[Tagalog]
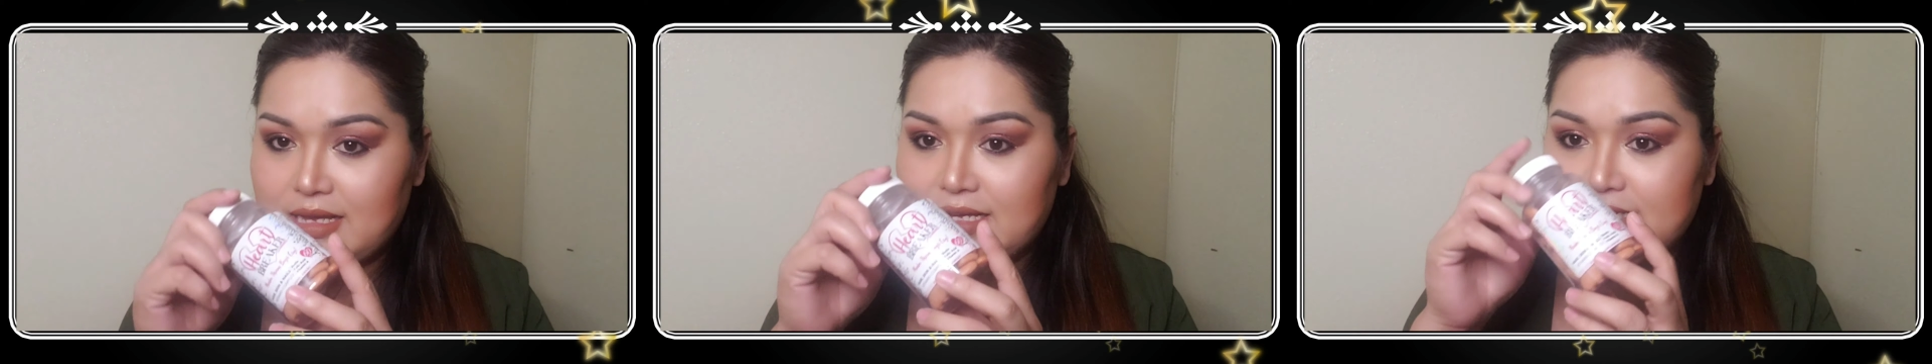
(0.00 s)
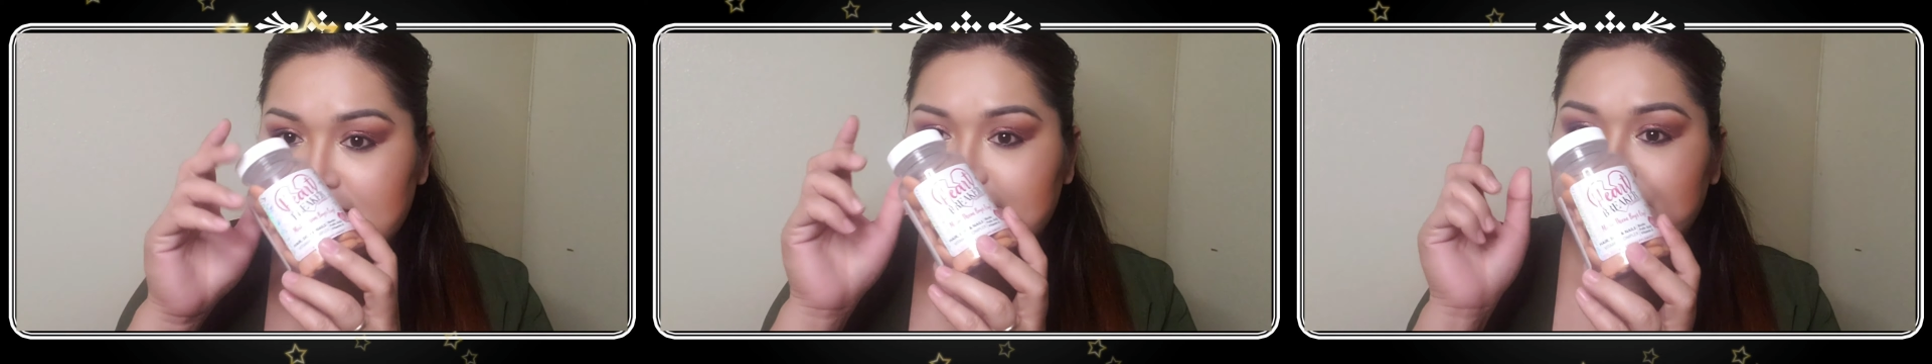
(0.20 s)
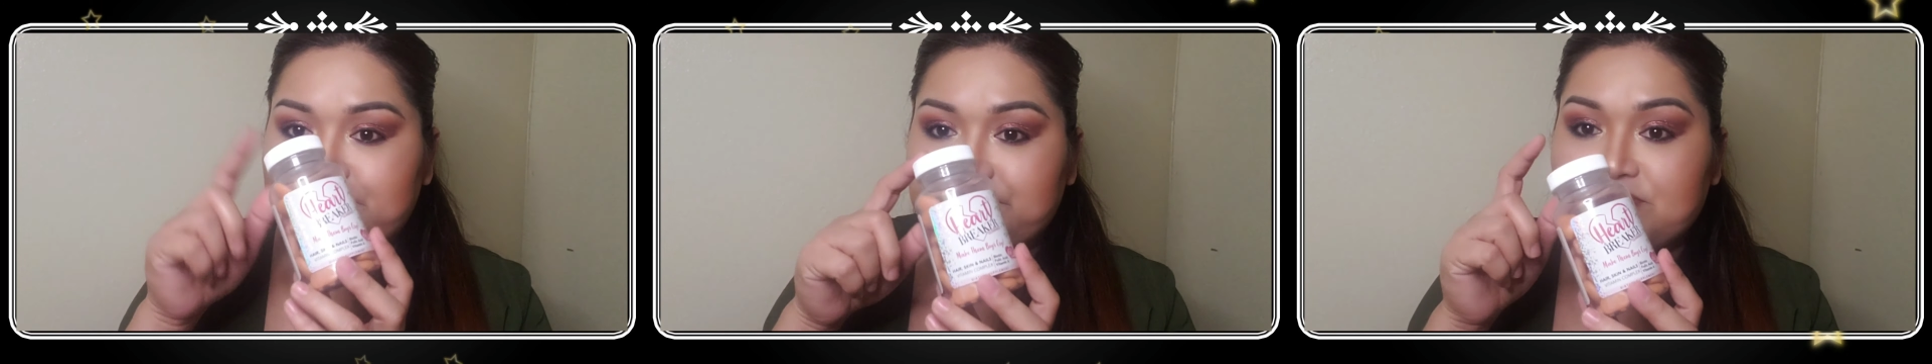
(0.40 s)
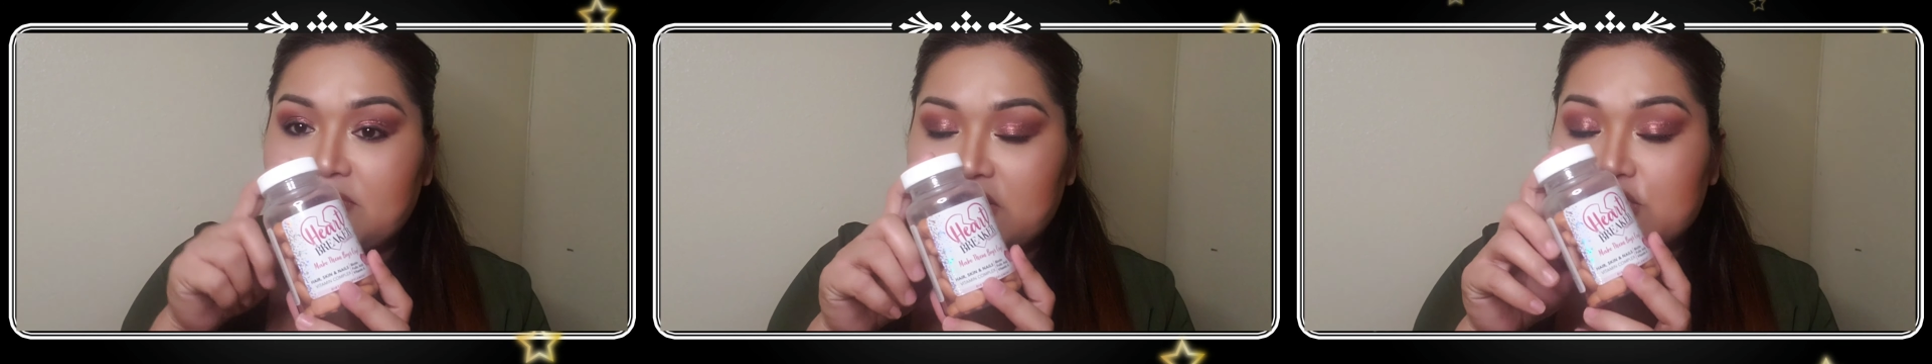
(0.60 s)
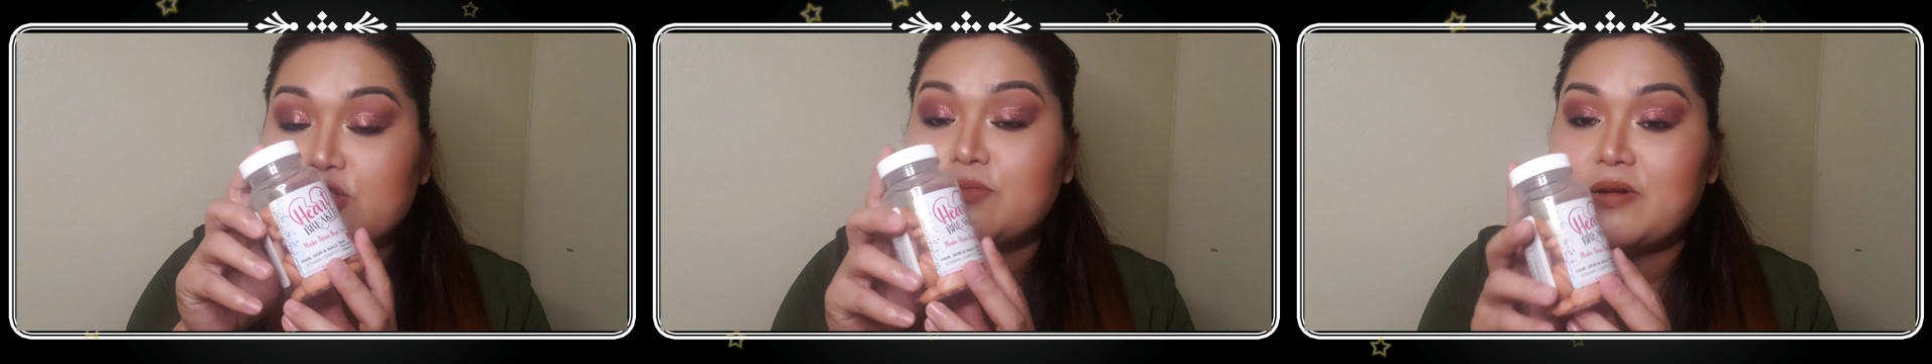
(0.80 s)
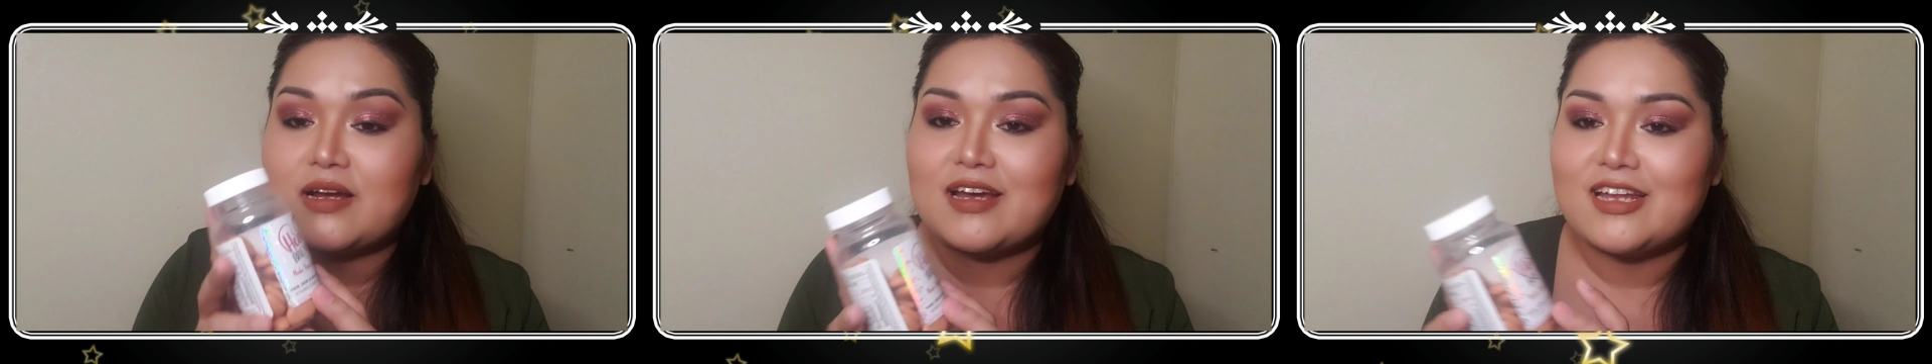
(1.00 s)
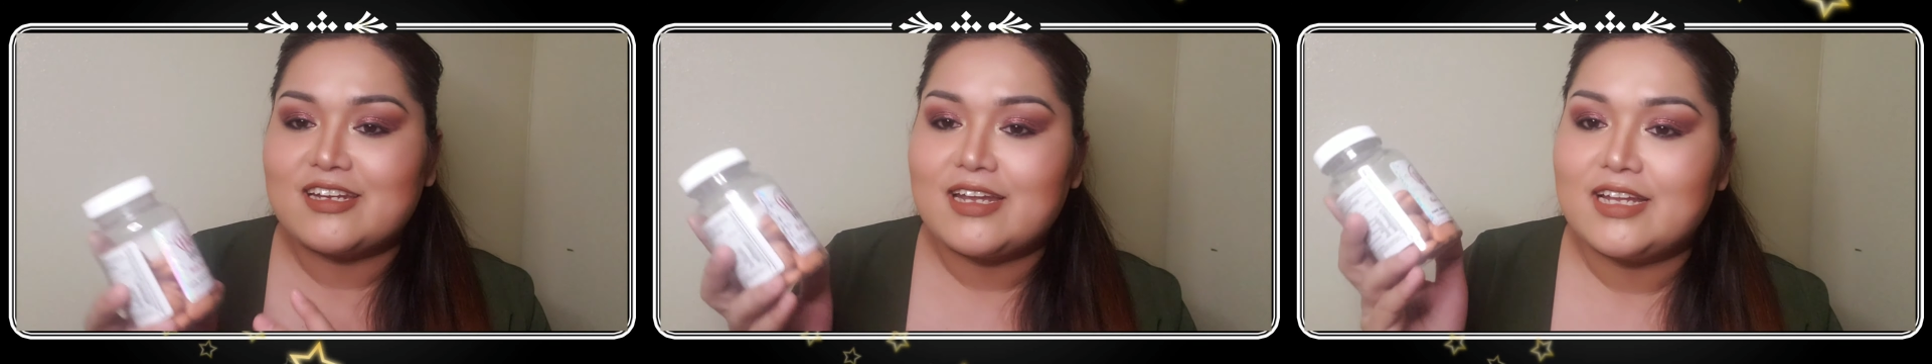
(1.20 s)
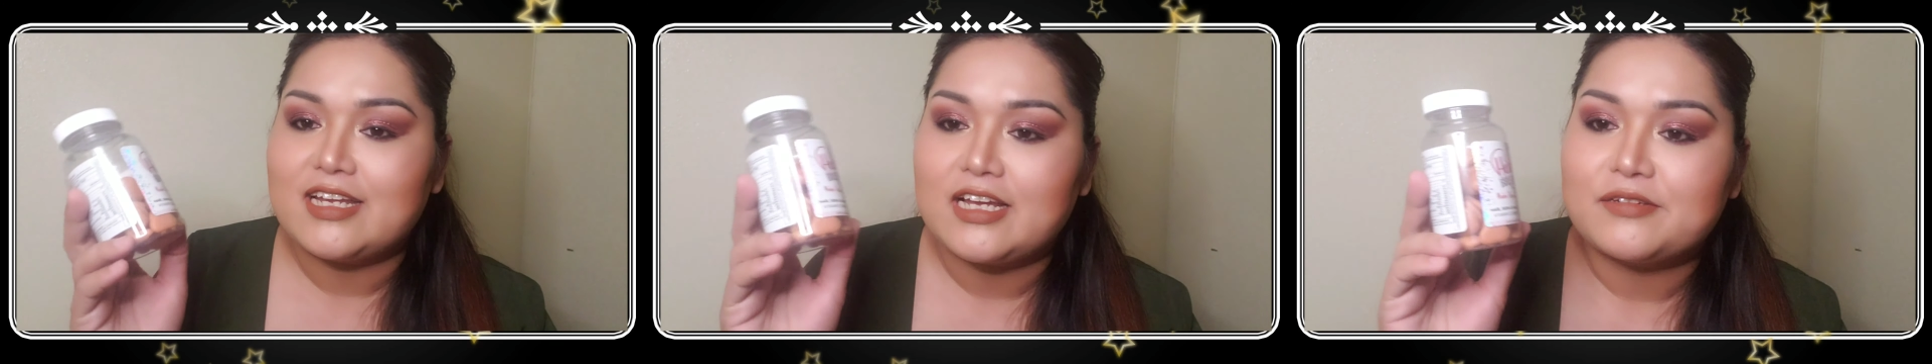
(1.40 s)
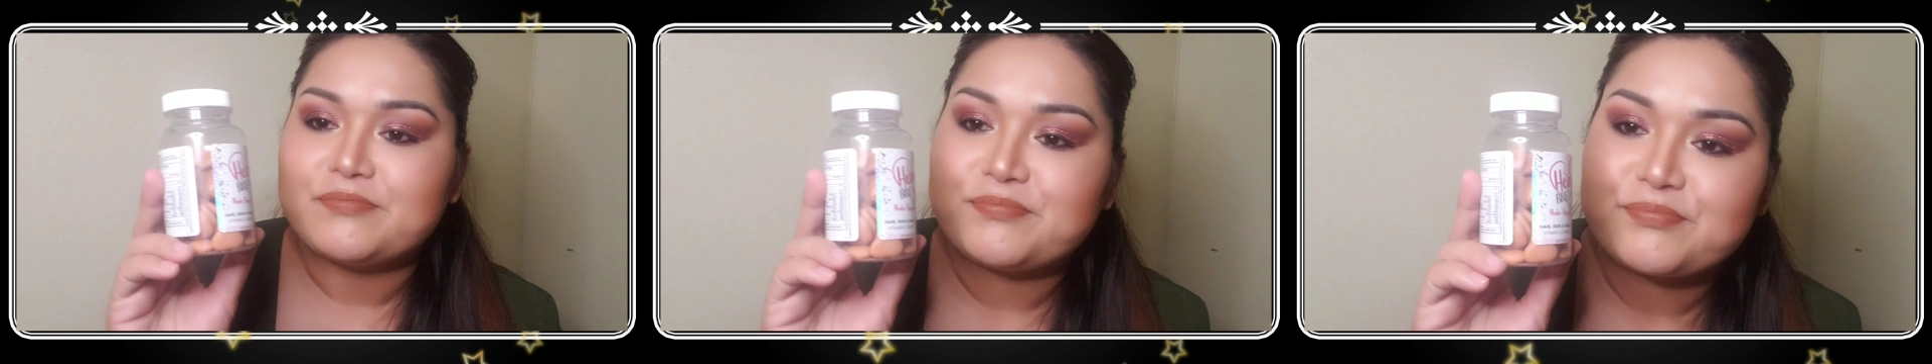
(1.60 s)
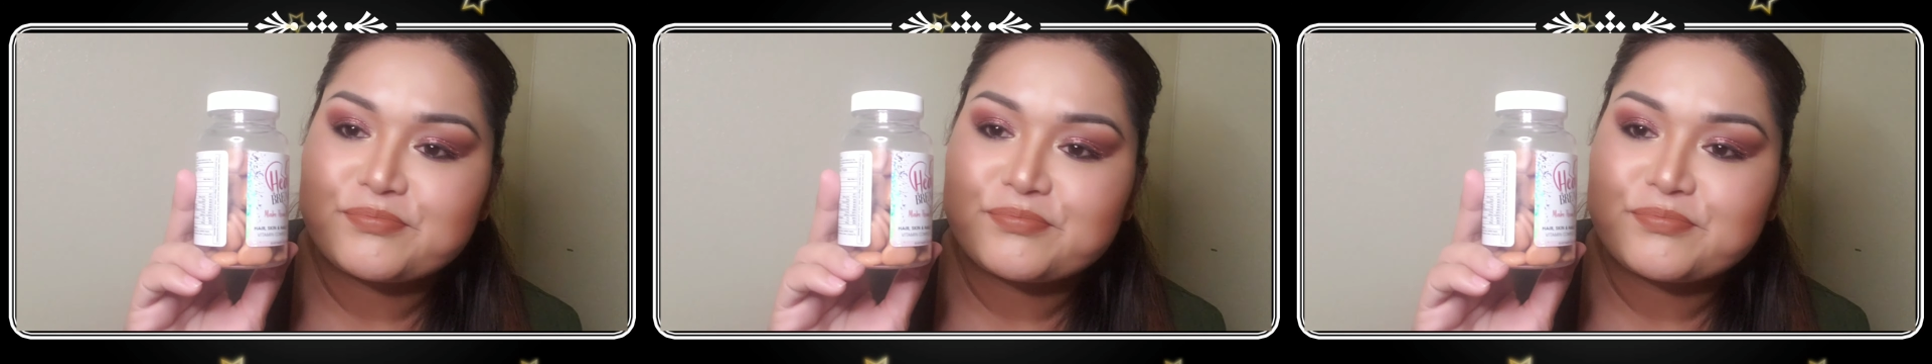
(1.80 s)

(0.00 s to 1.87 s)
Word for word: guys. Sobrang ganda niya.